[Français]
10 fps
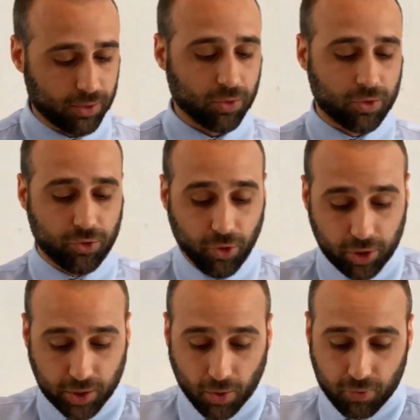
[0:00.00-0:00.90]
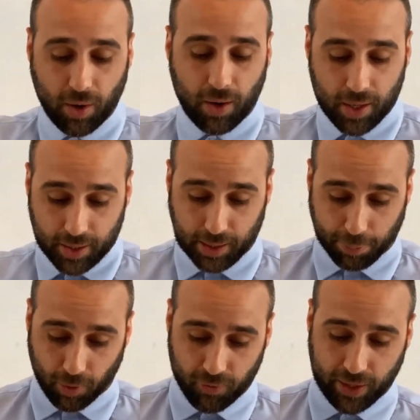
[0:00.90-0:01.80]
Donc Dieu qui envoie des
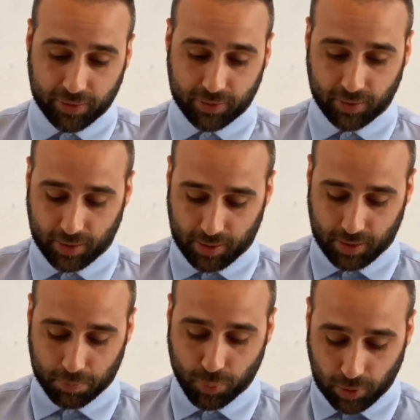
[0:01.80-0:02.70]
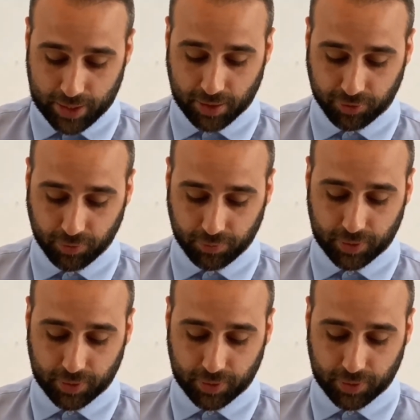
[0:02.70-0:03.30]
prophètes pour les nations,